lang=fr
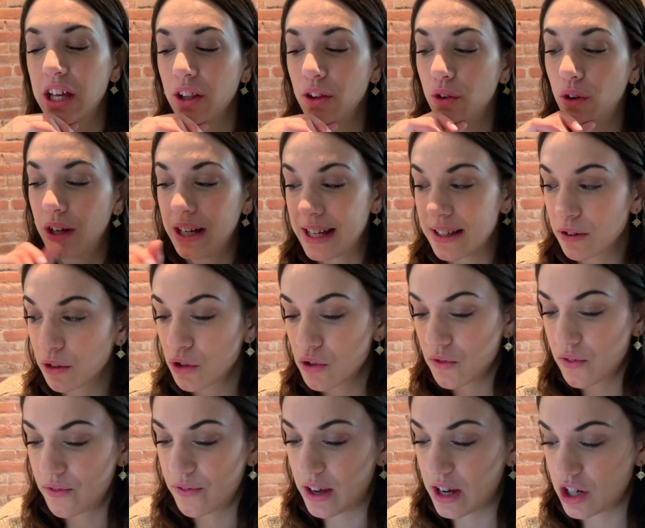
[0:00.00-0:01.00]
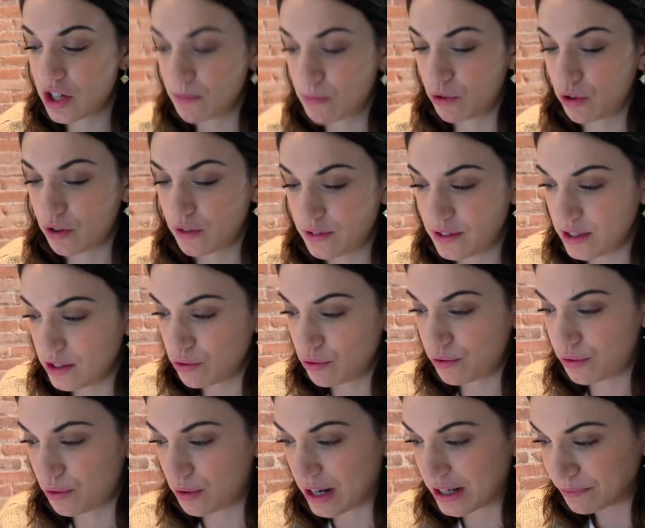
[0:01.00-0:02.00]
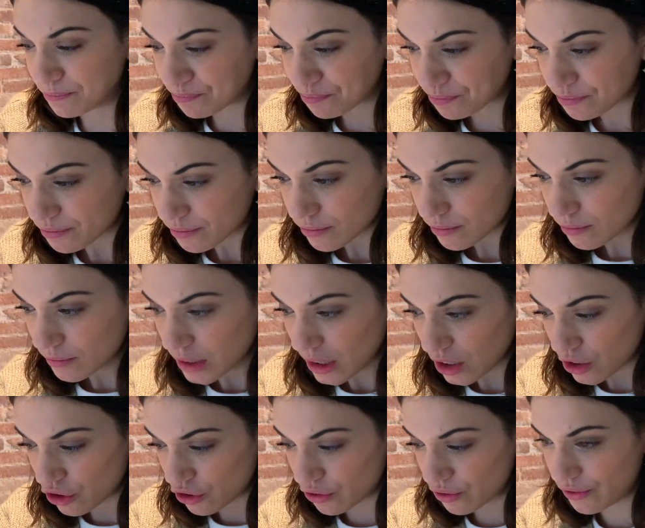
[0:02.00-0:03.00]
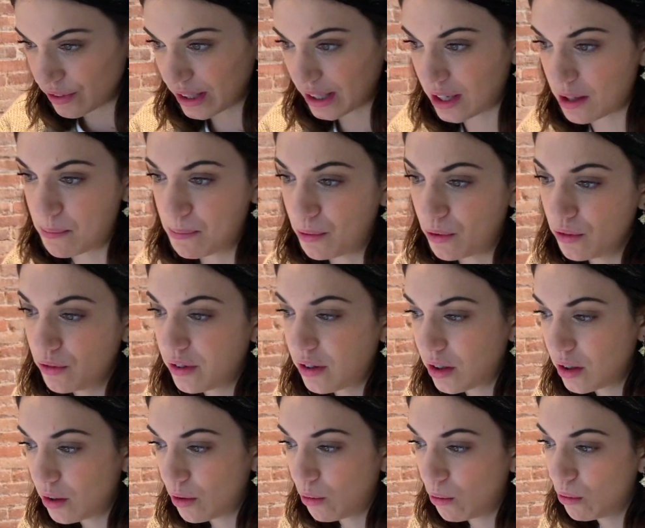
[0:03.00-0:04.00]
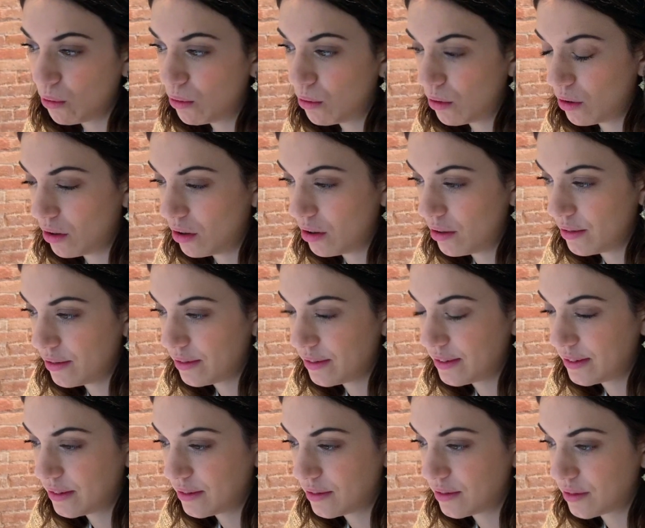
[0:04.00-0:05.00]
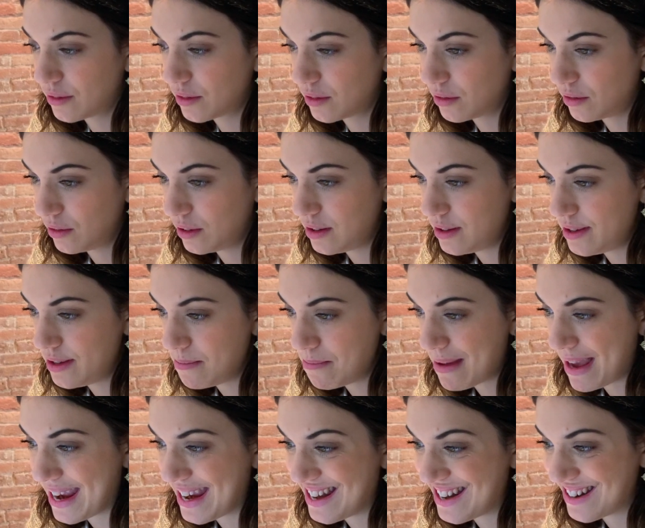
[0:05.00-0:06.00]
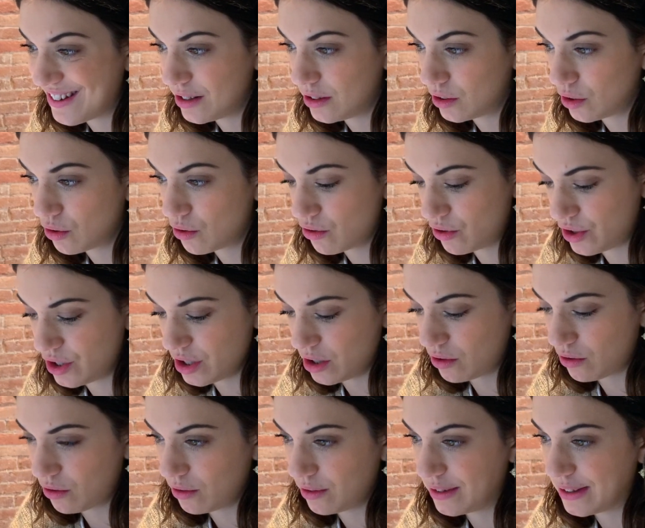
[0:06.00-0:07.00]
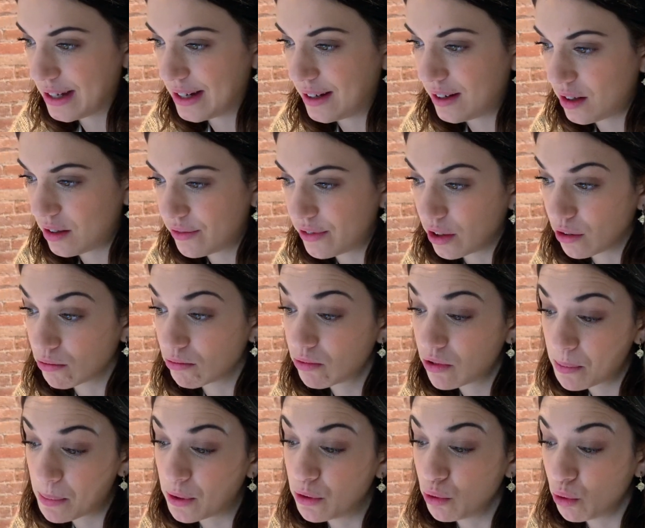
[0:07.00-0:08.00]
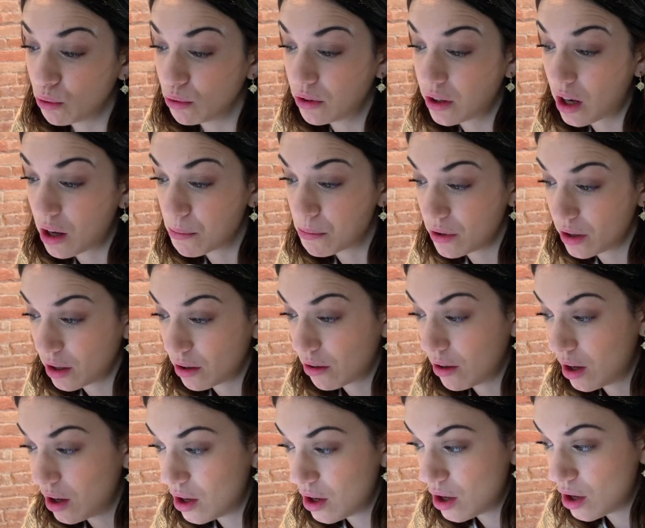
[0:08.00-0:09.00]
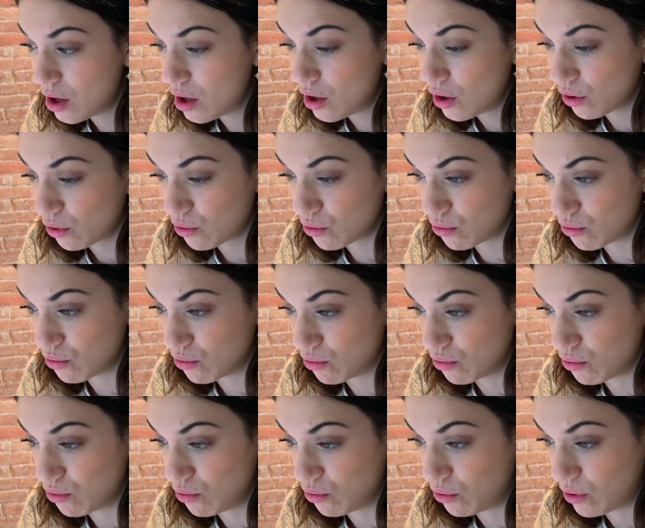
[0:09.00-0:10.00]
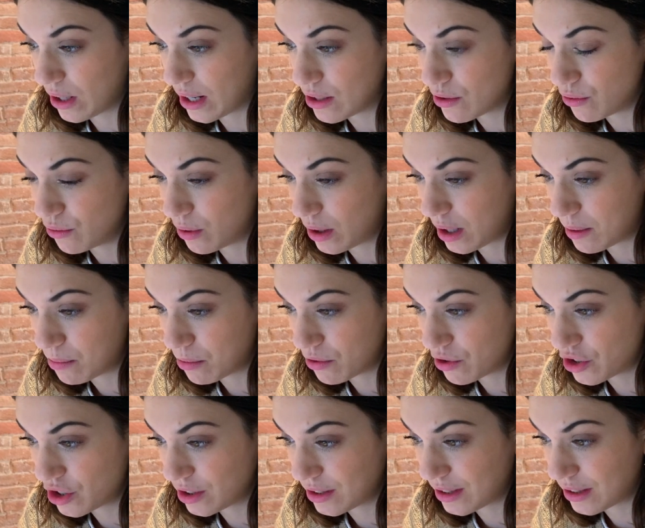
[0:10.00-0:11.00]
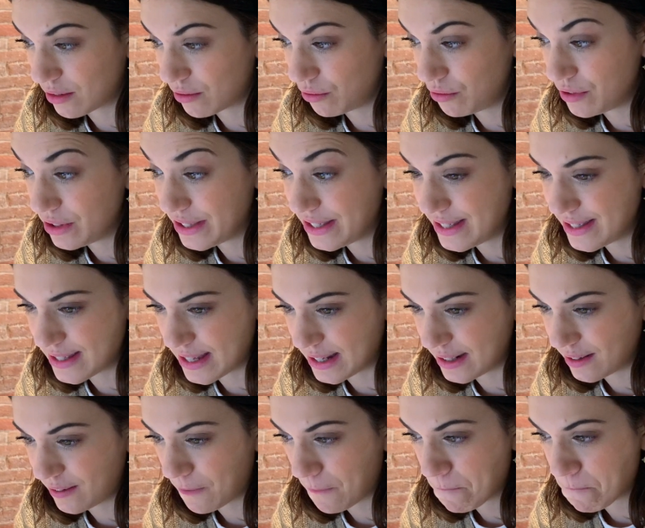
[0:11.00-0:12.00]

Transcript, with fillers: Donc là, ce que je vais faire, j'ai mon ordi juste là. Je vais répondre aux emails que j'ai en retard. Enfin, pas du retard, mais que, auxquels je dois répondre. J'en ai une dizaine.